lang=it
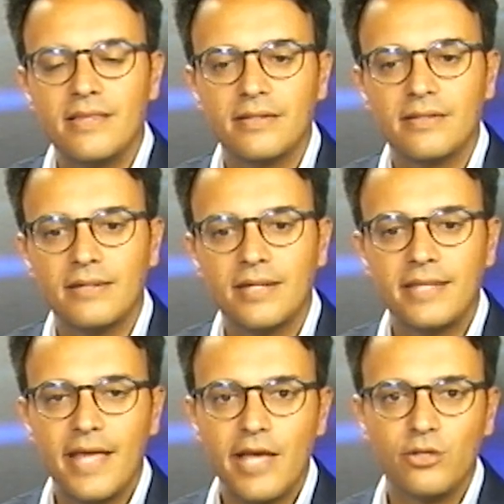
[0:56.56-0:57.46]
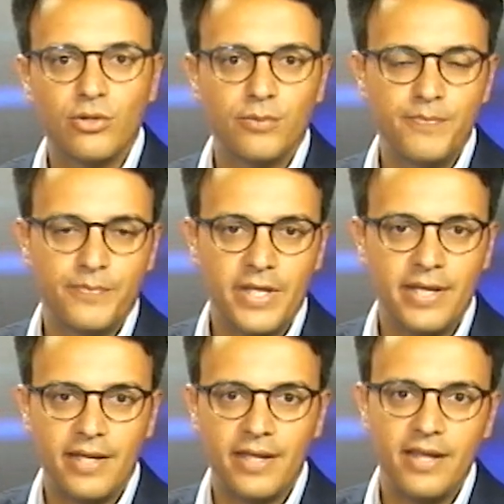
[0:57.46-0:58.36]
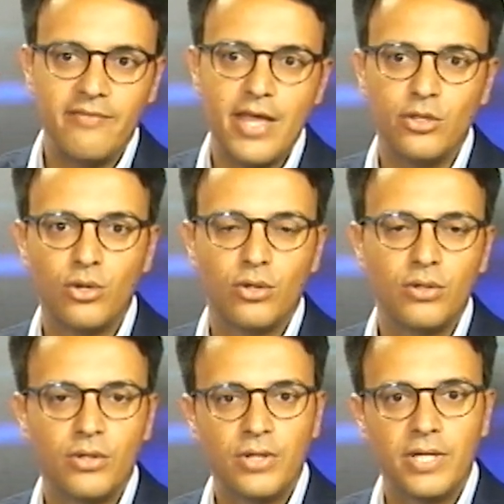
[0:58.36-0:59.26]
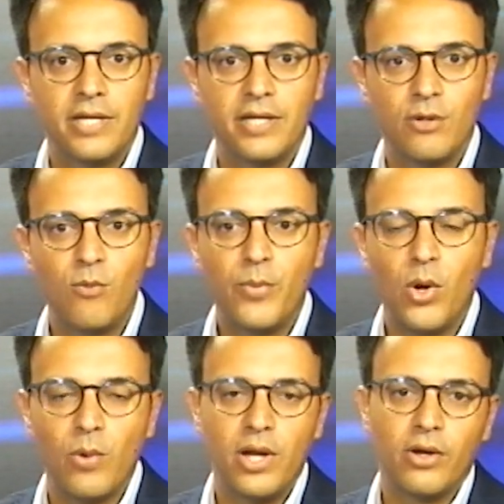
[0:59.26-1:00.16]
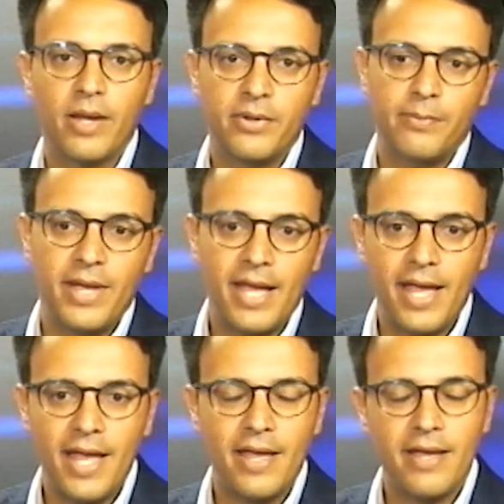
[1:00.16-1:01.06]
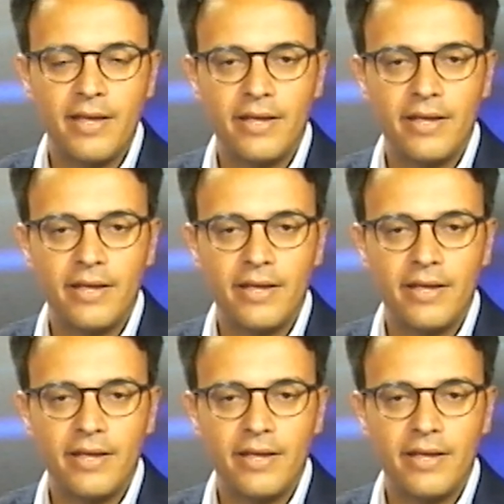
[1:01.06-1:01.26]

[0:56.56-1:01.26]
eh, Cateno eh, rivedo eh, un po' quello che per me è